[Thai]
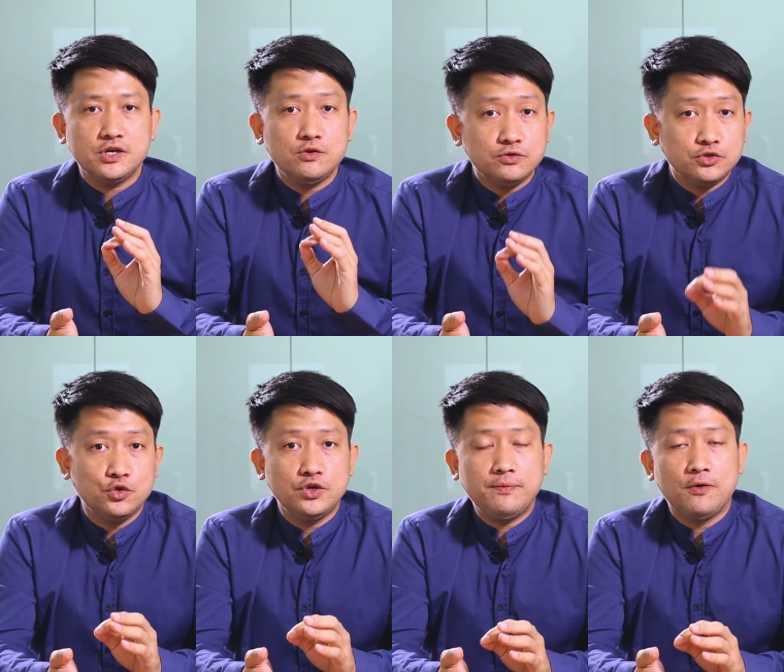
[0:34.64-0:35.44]
จ้า t o
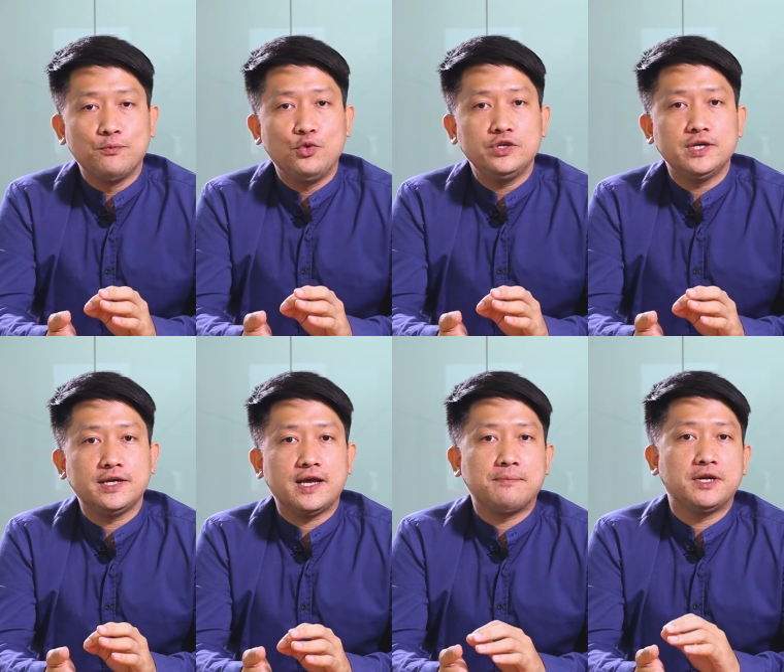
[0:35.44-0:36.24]
ที่ผมพูดถึง
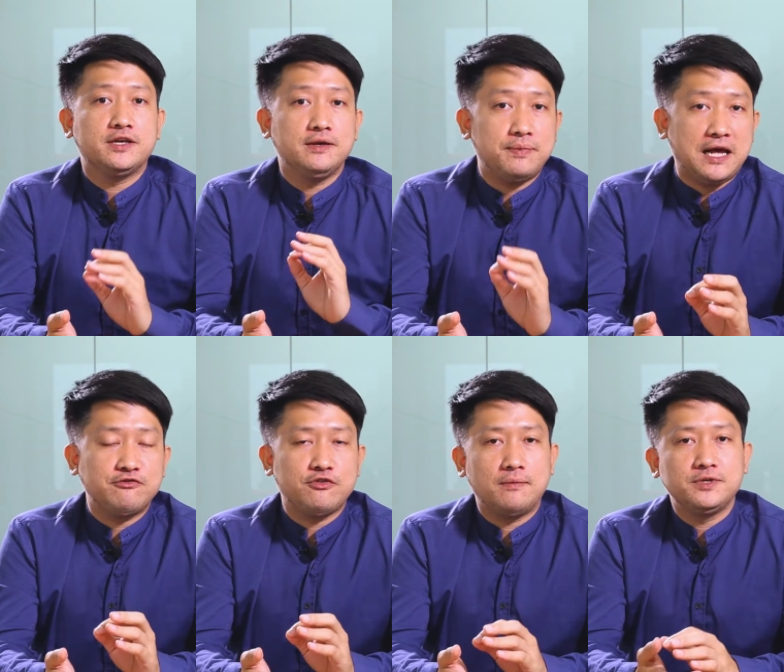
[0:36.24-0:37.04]
เนี่ยมันคือแพลต
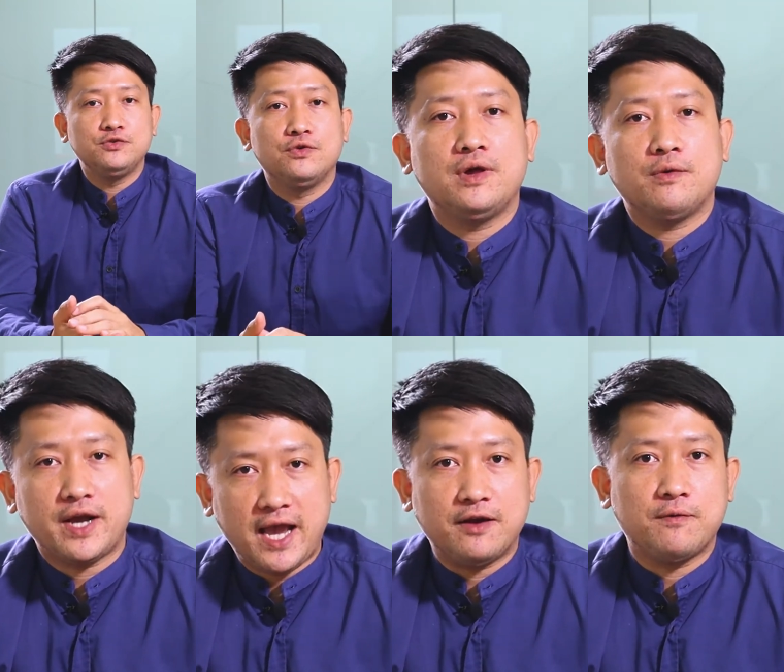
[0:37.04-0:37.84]
ฟอร์มที่ถูกเรียกว่า
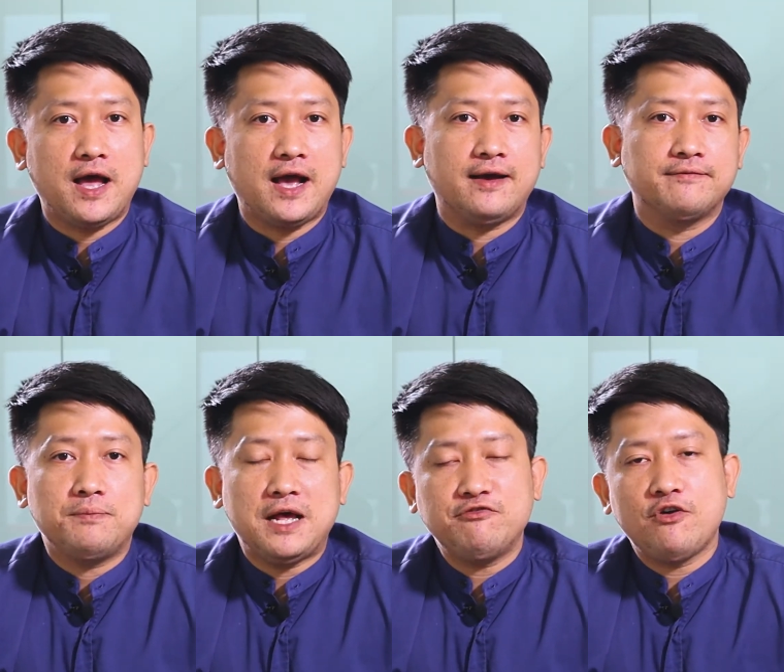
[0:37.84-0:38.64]
Canva ครับ
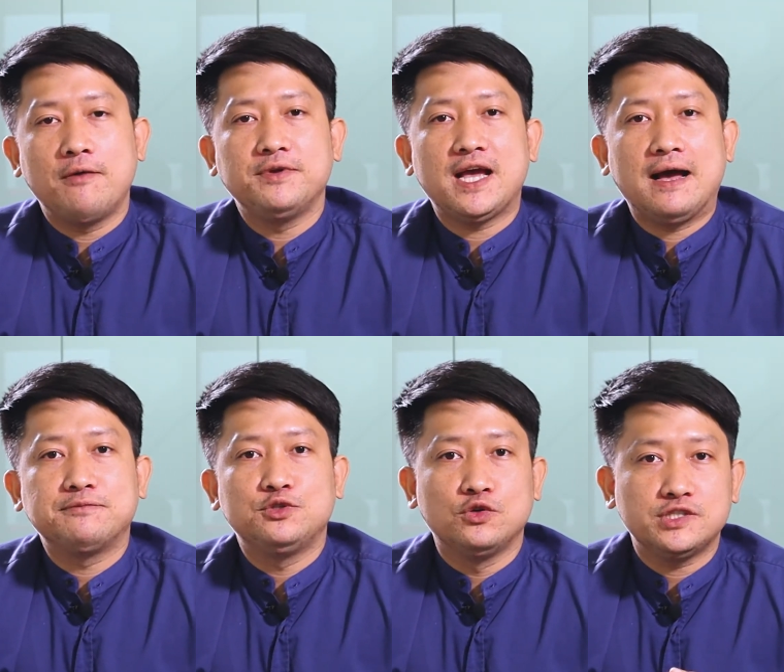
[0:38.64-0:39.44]
แพลตฟอร์มนี้ครับ
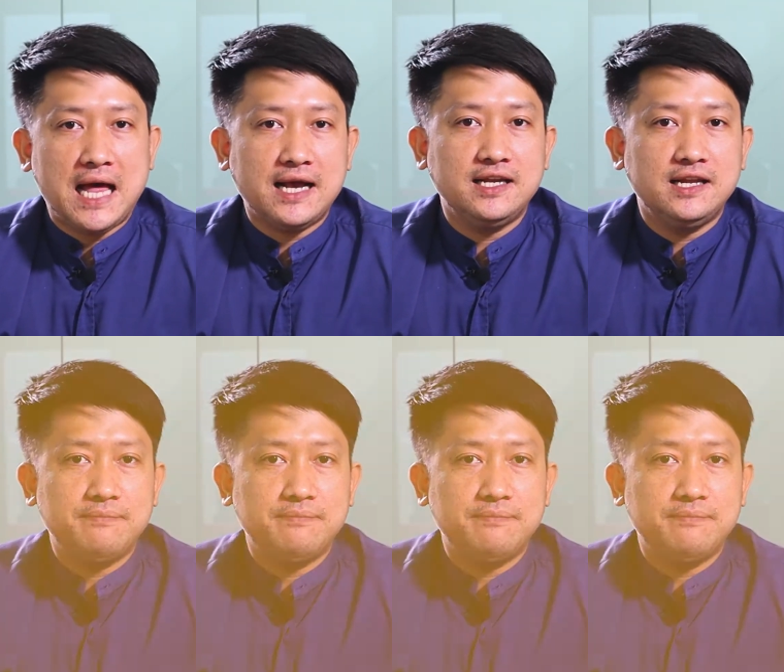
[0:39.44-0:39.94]
ถูกสร้างขึ้น